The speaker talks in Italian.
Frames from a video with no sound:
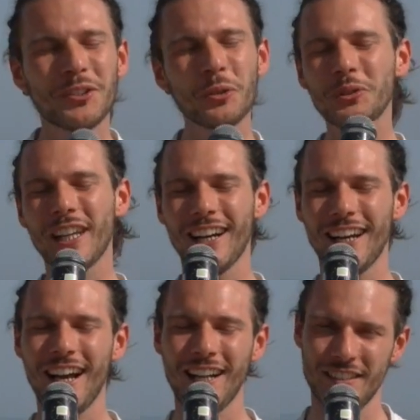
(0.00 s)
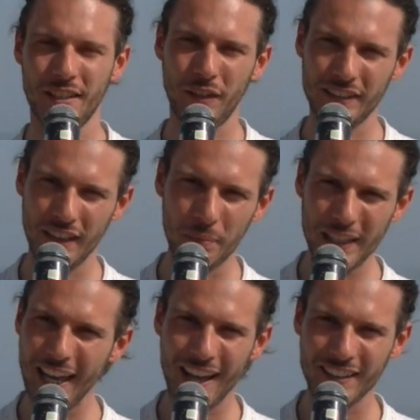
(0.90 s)
e tutta la galassia fatta da
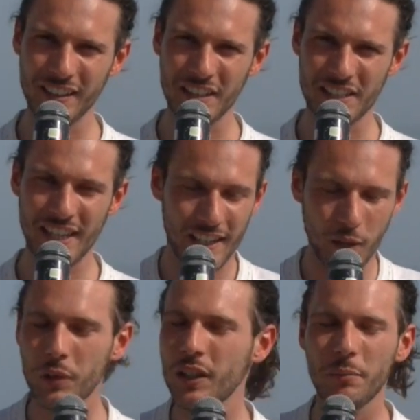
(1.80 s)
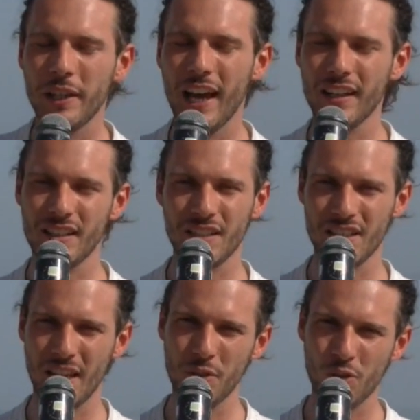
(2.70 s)
miliardi di stelle, quindi di miliardi di
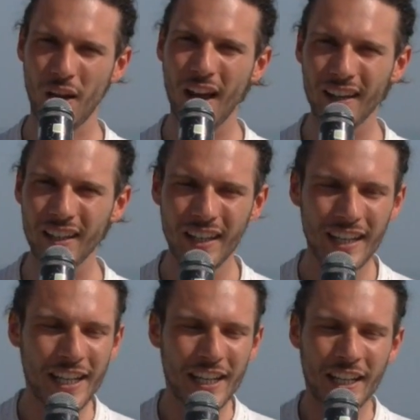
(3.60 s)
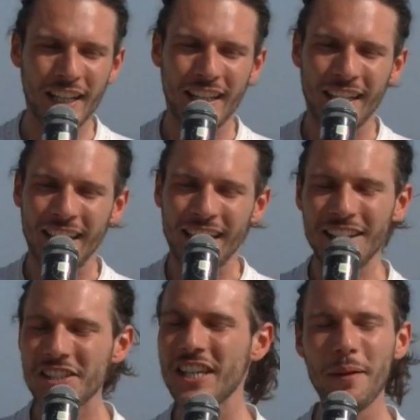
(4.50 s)
sistemi solari,
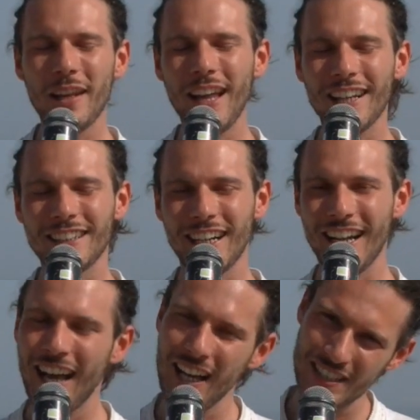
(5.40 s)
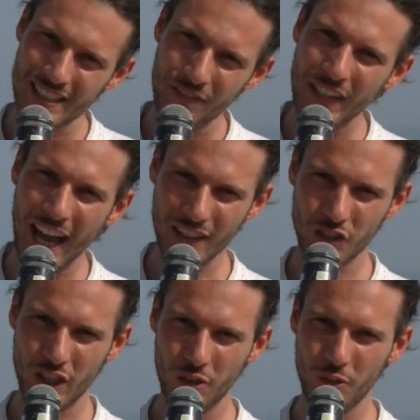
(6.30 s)
insieme ad altre galassie
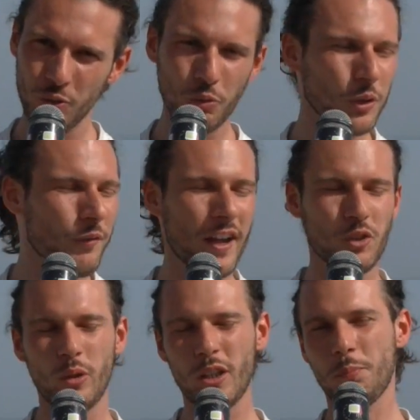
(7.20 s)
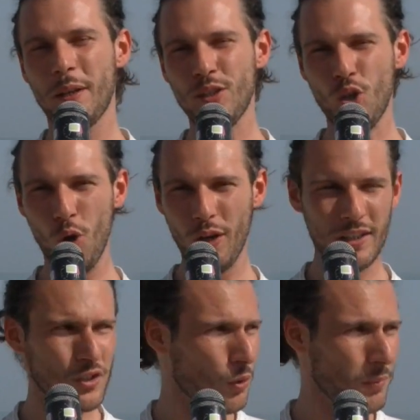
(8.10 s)
viaggiano in un universo in espansione,
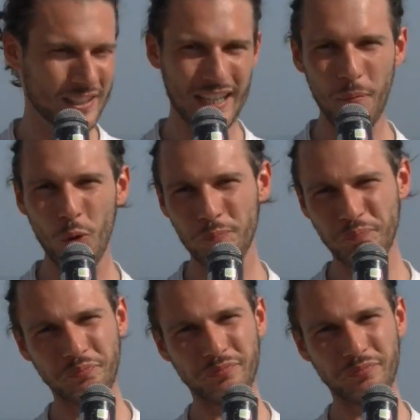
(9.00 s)
insomma siamo